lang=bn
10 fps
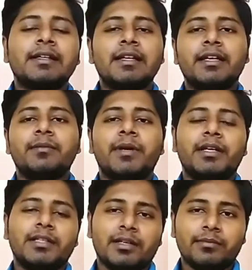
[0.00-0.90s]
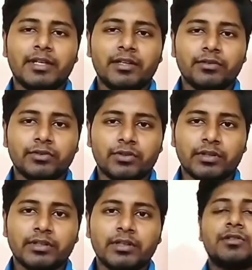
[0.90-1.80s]
ক্লিক বেট থামনেল ইউজ
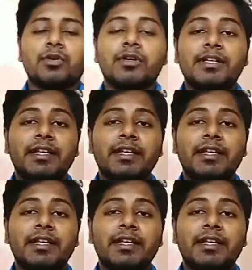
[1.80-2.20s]
করে সো